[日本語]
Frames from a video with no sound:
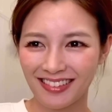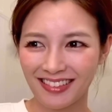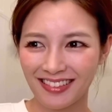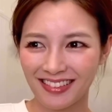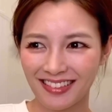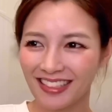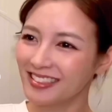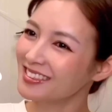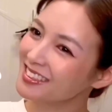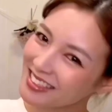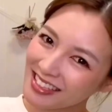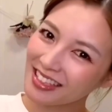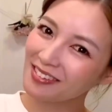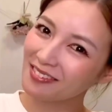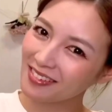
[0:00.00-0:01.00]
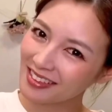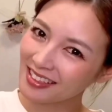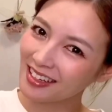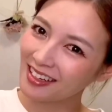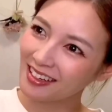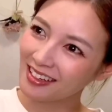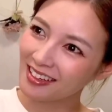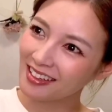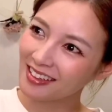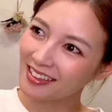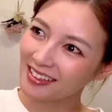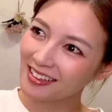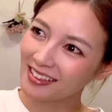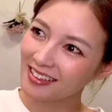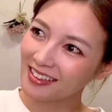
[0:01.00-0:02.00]
気づいてたのかな、
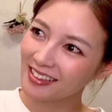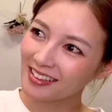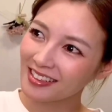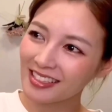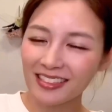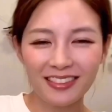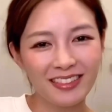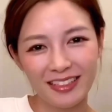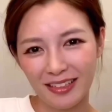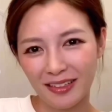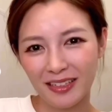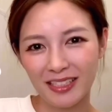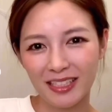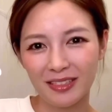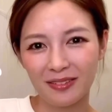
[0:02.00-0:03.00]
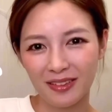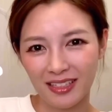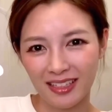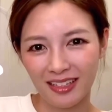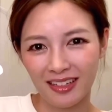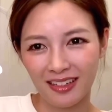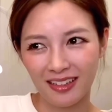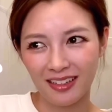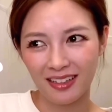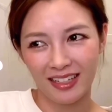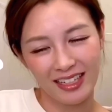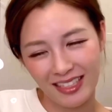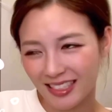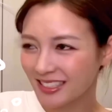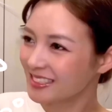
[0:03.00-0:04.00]
気づいてなかったのかな。
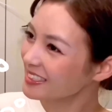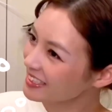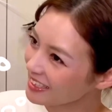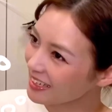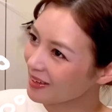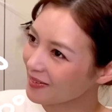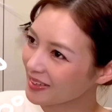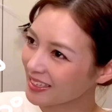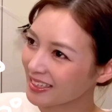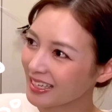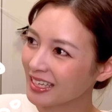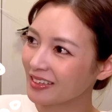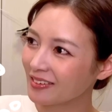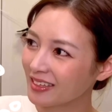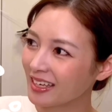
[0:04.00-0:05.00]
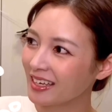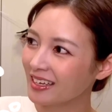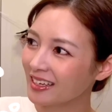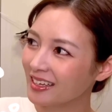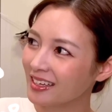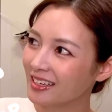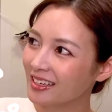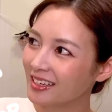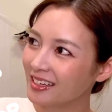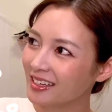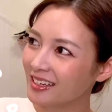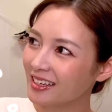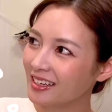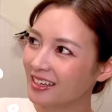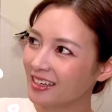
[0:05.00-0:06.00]
気づいてないわけないよね。
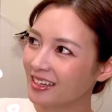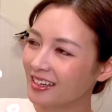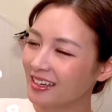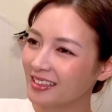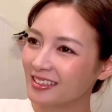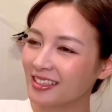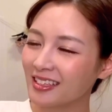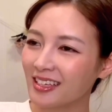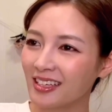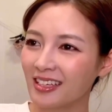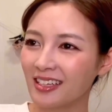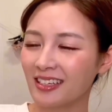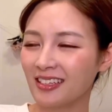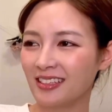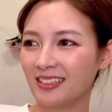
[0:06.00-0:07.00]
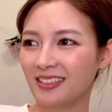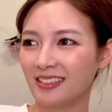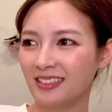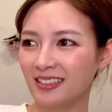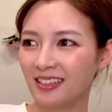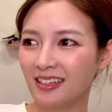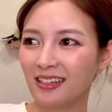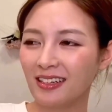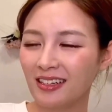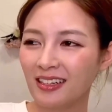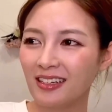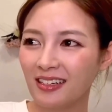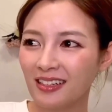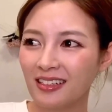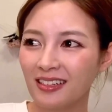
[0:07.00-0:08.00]
あんだけ「あ
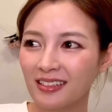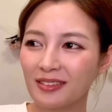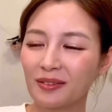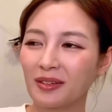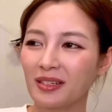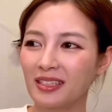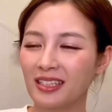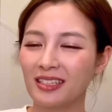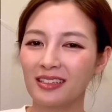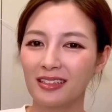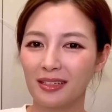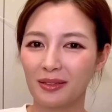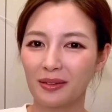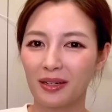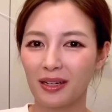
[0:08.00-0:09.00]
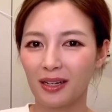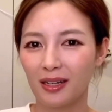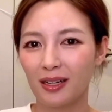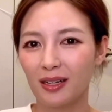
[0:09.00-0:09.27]
ああ」とかなってるから、